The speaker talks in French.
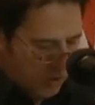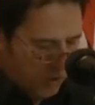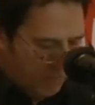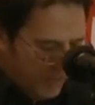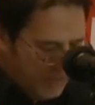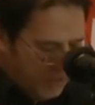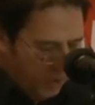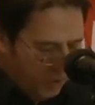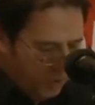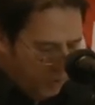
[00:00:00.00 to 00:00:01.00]
le
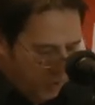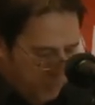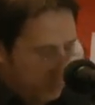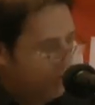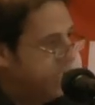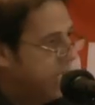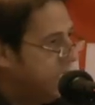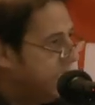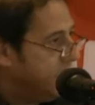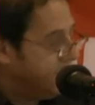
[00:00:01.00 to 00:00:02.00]
président du groupe
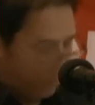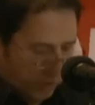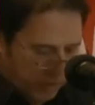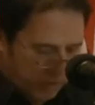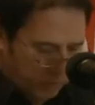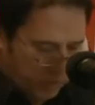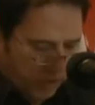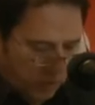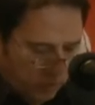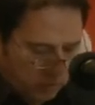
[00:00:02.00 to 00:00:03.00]
socialiste, le
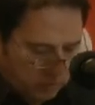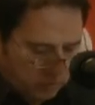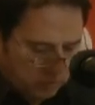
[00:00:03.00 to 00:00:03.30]
député Roux,